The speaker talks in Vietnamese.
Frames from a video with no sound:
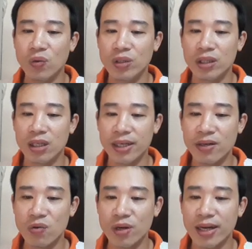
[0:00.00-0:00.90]
luôn giữ cái
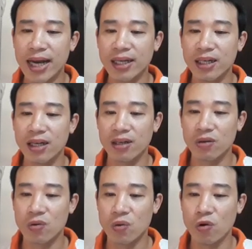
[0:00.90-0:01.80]
nguồn năng lượng
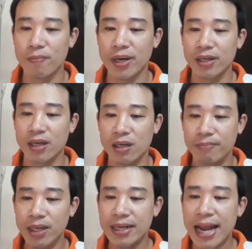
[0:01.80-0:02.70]
của mình ở
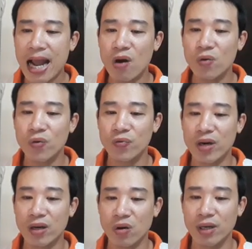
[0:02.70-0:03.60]
mức cao
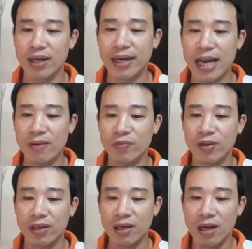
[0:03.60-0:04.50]
và nỗ lực làm
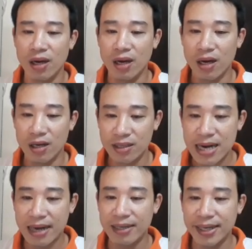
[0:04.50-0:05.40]
việc à,
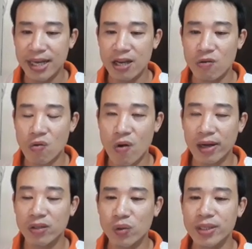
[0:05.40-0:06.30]
đạt được cái hiệu
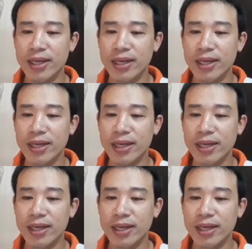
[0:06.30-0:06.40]
quả tốt